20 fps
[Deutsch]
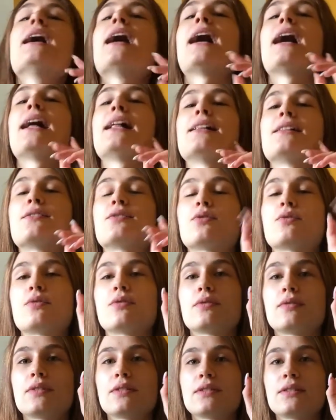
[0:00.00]

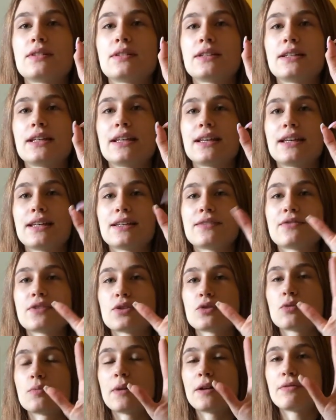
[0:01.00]
Also, ich
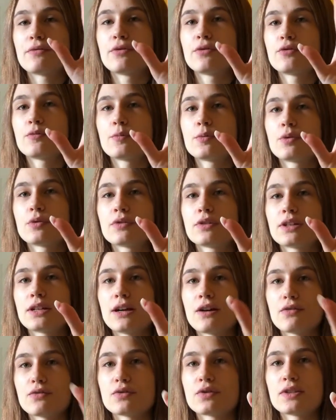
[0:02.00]
versuche mal fünf
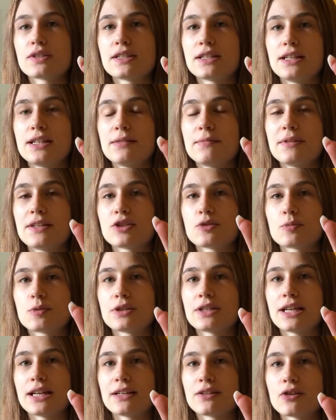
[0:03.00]
Punkte aufzuzählen, die mir jetzt
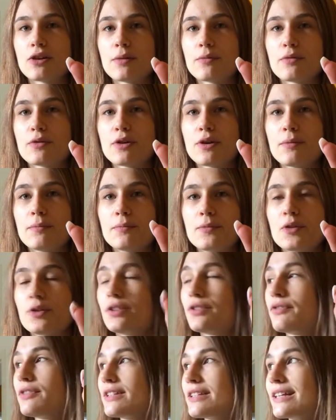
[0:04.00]
spontan in den Kopf kommen und
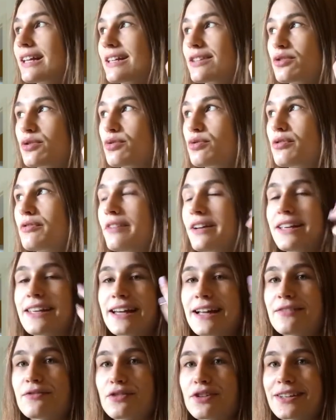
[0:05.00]
ich finde es gerade so cool, weil ich
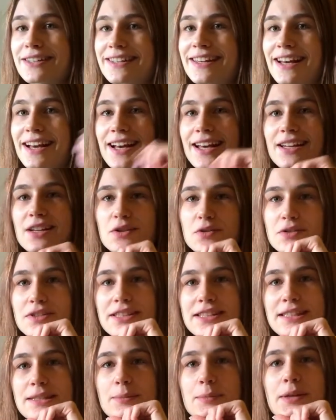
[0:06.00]
halt wirklich gar keine
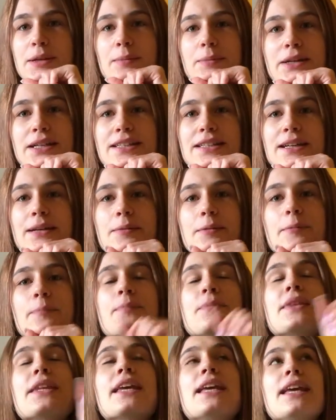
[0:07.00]
Notizen mehr gemacht habe.
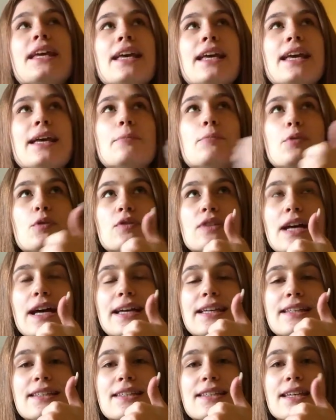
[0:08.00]
Punkt
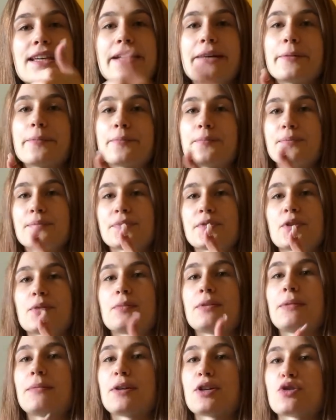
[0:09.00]
1 ähm,
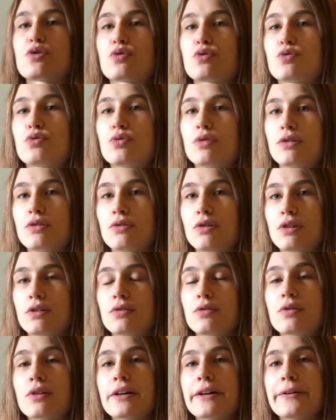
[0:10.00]
zum Thema Struktur und
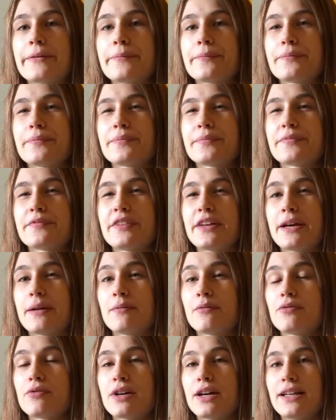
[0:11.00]
Ordnung. Ähm, wir
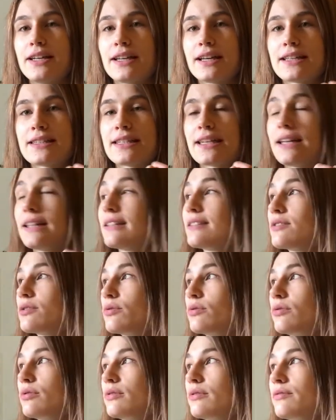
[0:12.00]
haben vor einiger Zeit
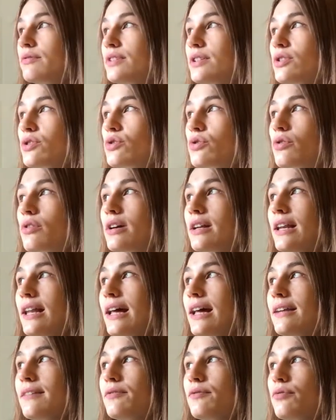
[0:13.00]
so Videos
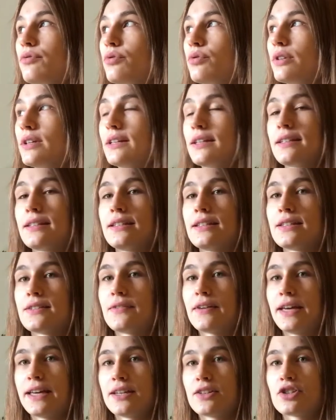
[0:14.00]
hochgeladen, wo ich die
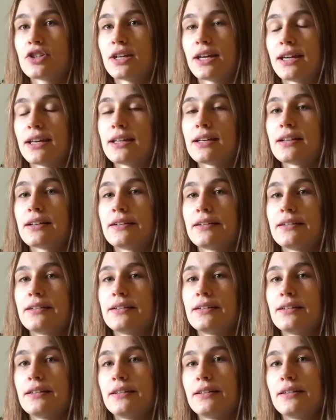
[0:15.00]
zwei Hängeschränke
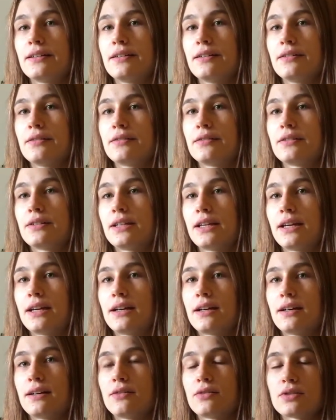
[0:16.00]
äh,
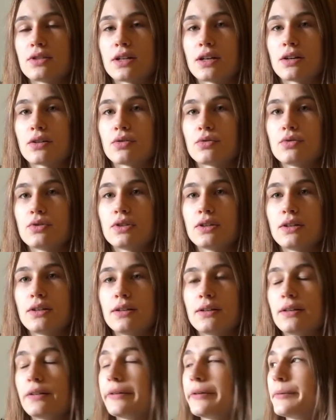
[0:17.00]
der, unserer
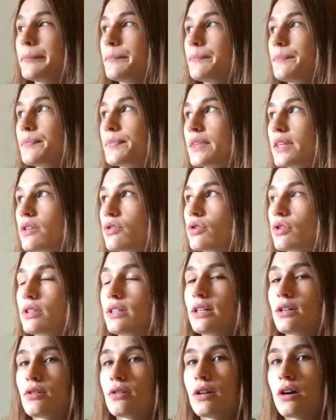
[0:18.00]
Küche ähm,
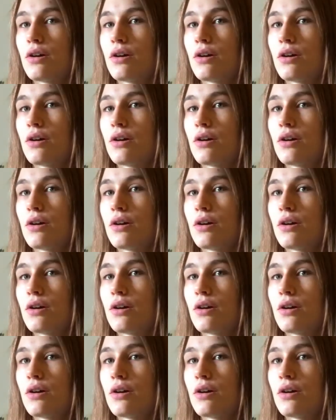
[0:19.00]
sortiert und